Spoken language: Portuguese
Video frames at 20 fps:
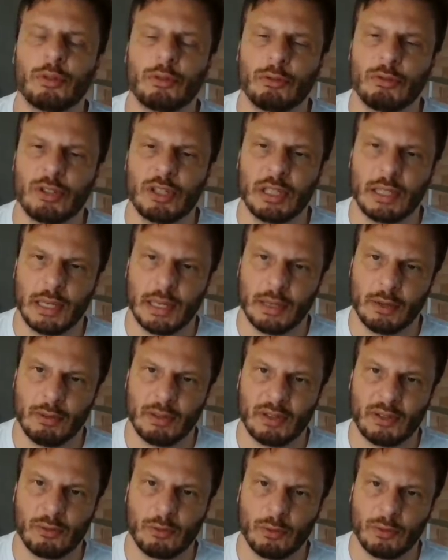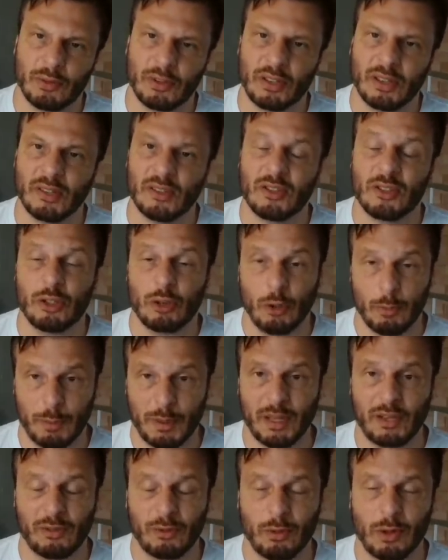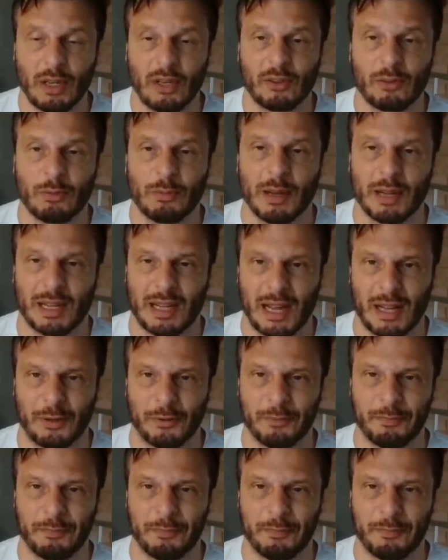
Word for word: dinheiro às custas de opressores do mercado.